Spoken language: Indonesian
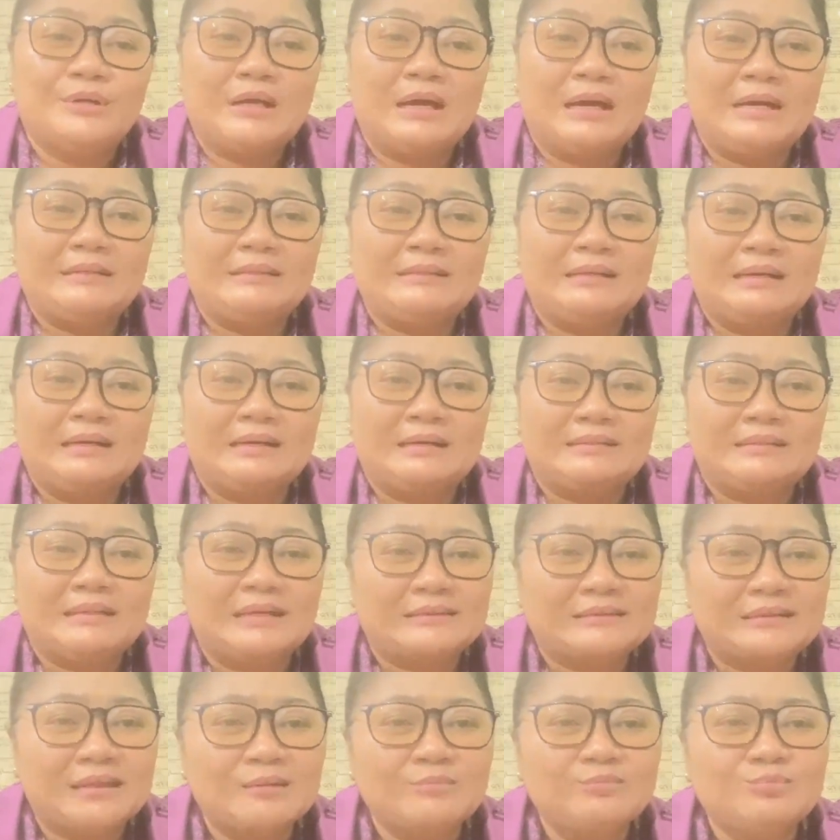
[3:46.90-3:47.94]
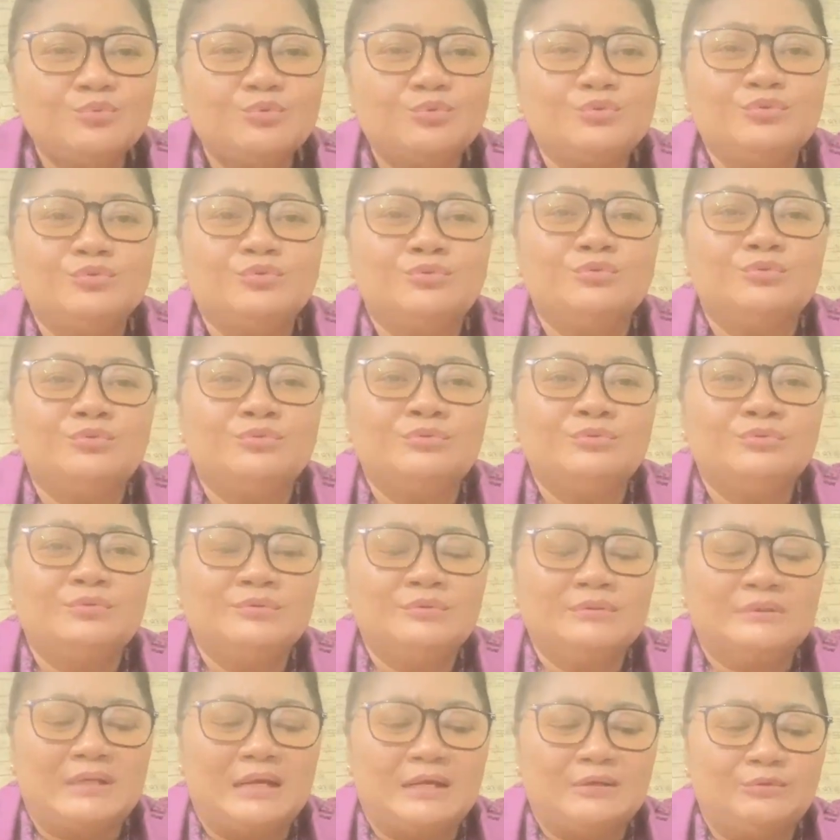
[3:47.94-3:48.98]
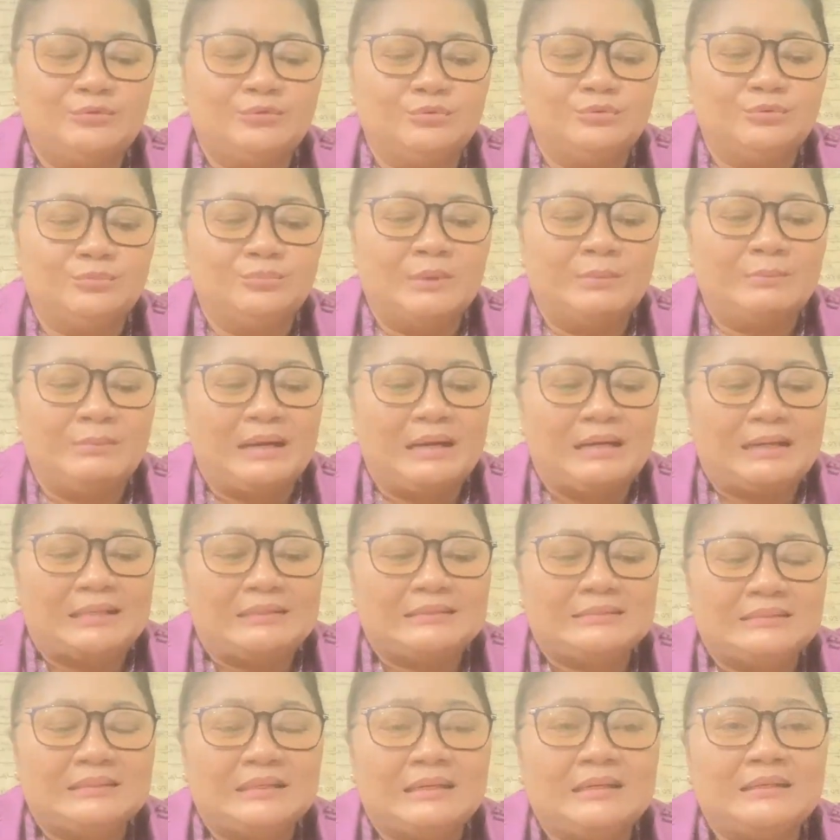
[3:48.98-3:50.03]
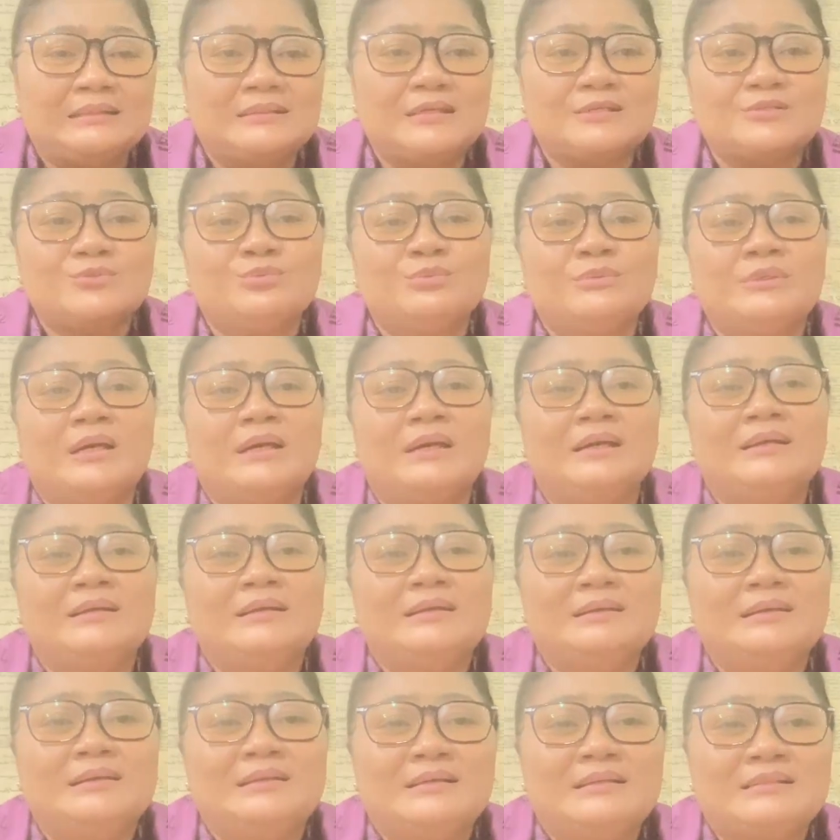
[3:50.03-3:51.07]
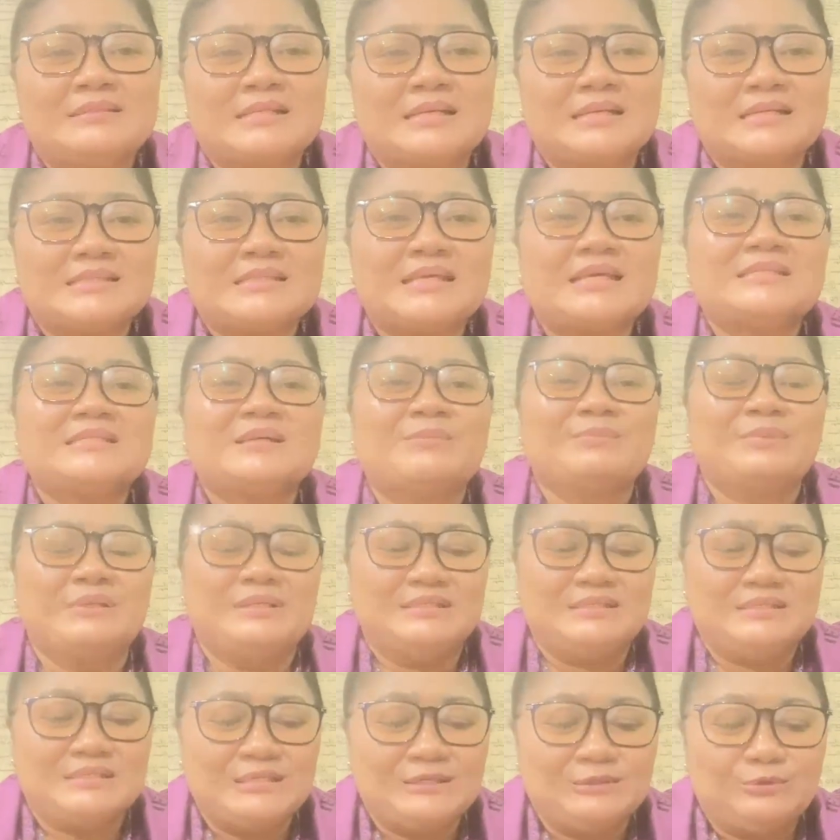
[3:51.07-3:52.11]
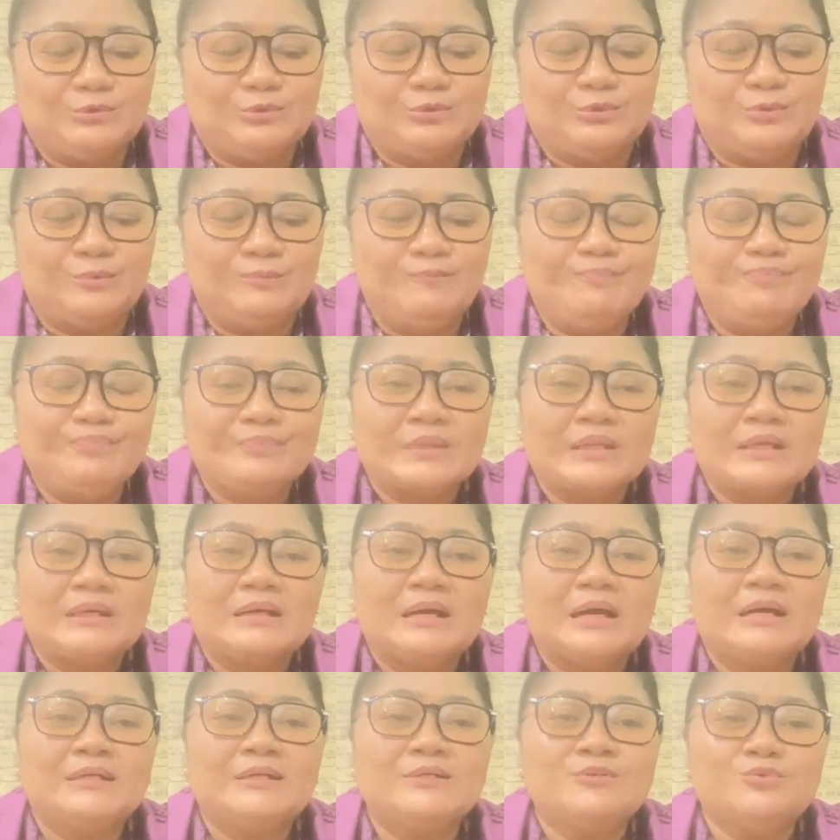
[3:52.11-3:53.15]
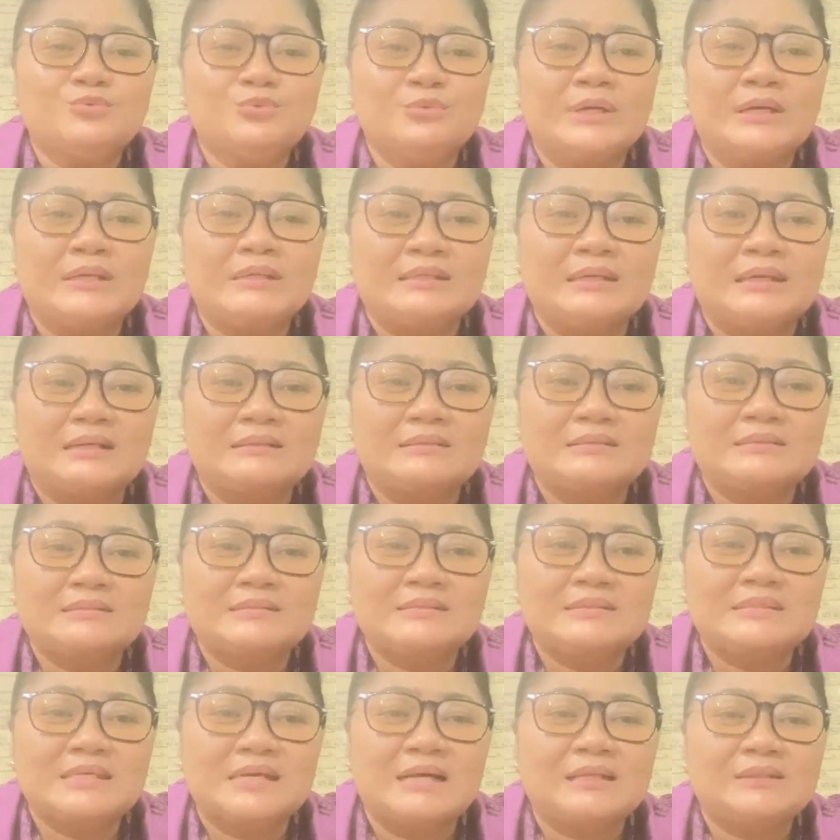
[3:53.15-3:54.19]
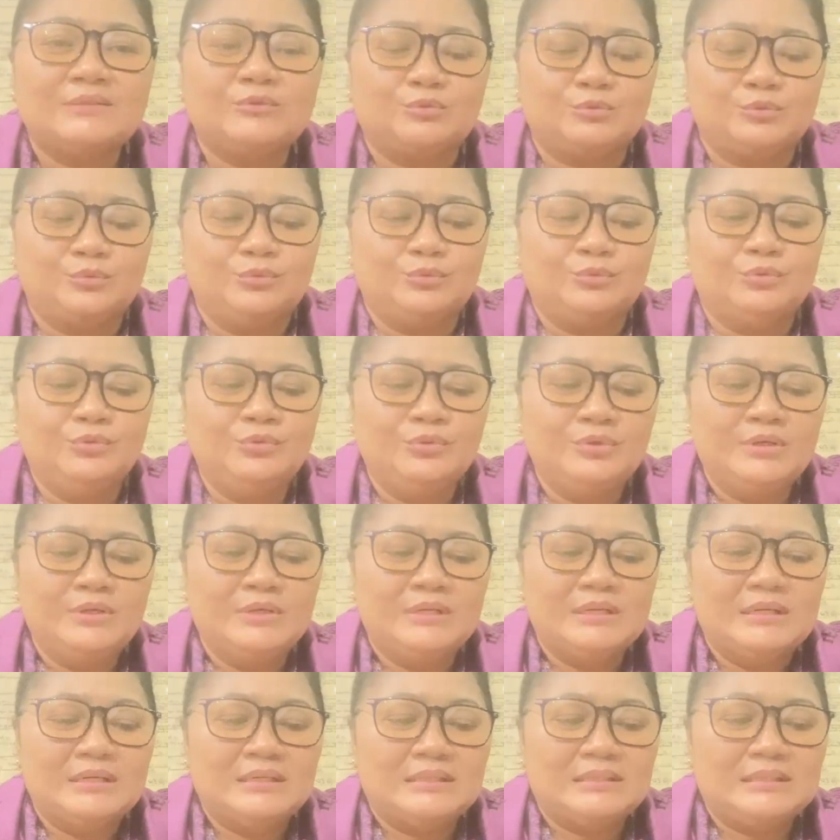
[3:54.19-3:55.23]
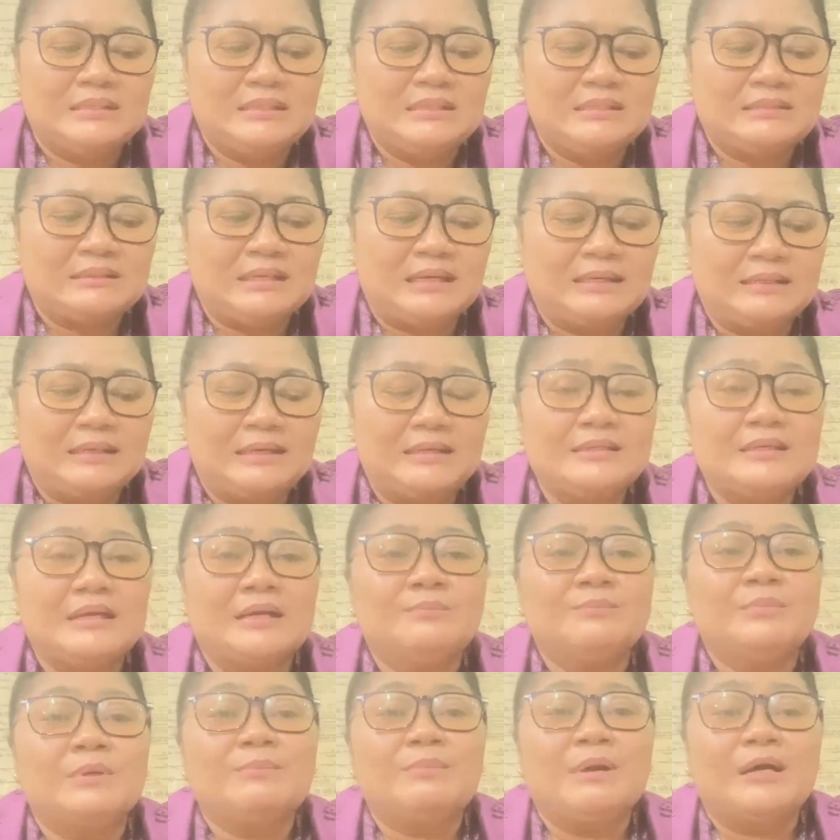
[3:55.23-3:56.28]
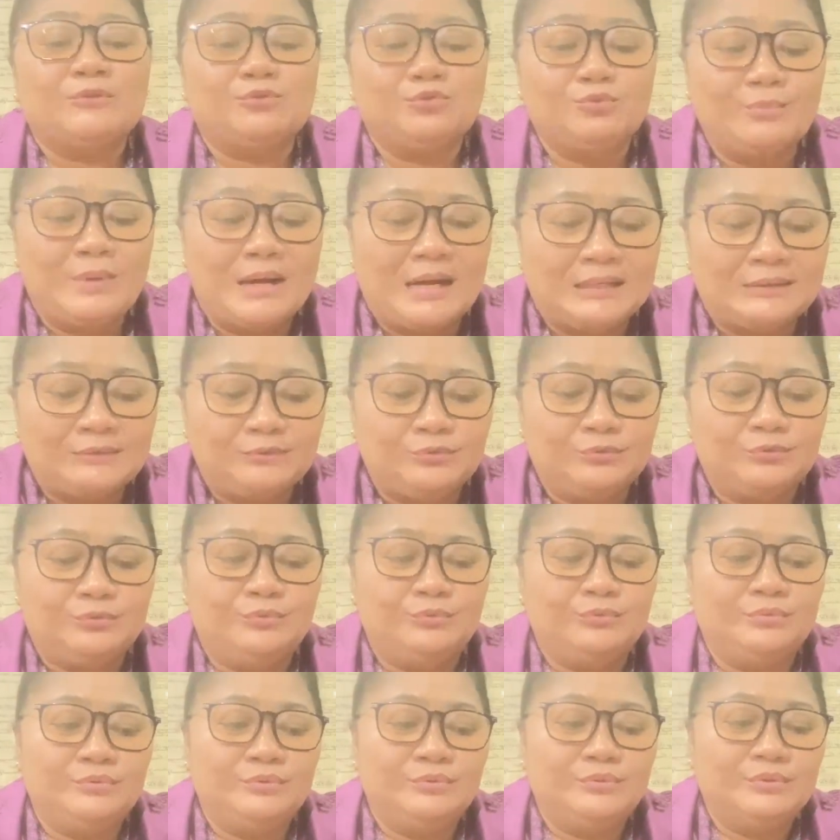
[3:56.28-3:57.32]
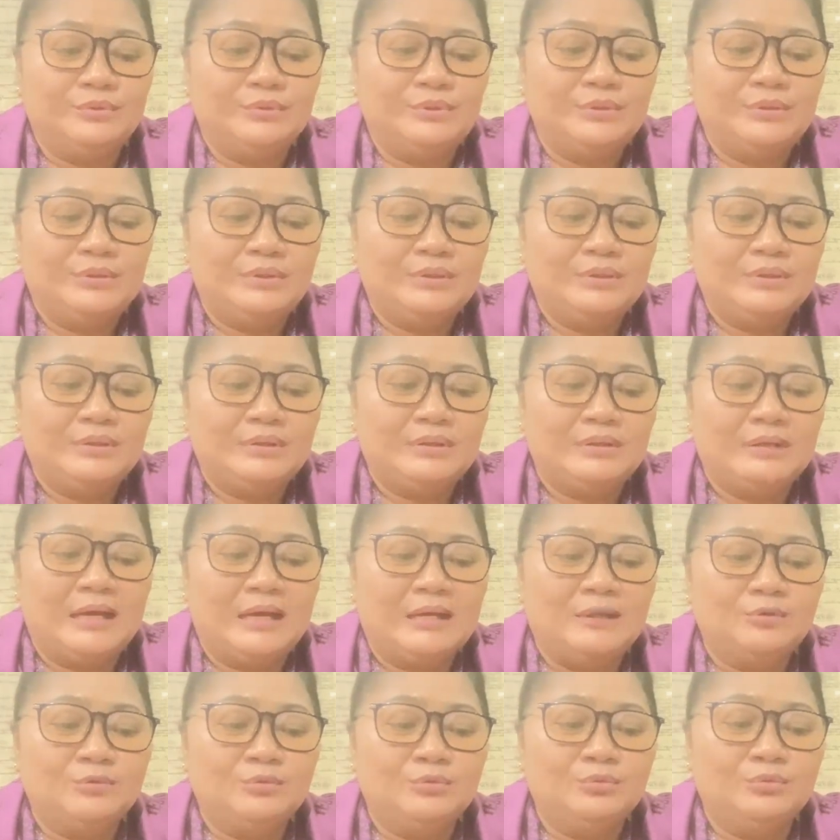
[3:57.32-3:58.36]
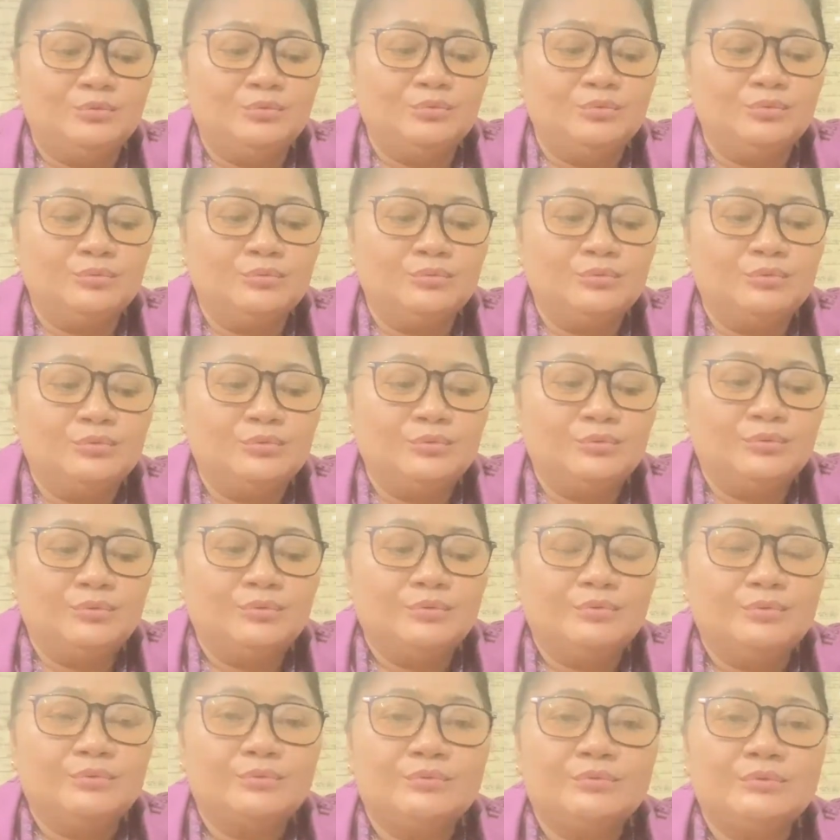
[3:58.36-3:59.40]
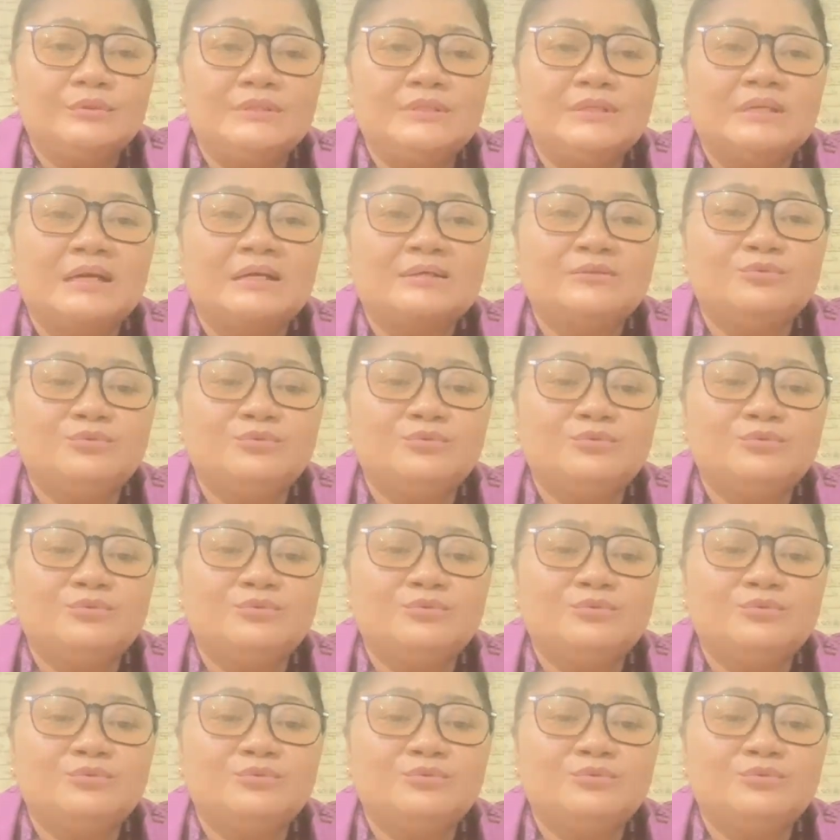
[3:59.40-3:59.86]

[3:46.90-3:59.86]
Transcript: ada datang burung, lalu memakannya, ya sudah selesai sampai di situ. Ada juga yang jatuh di tanah yang berbatu-batu, lalu dia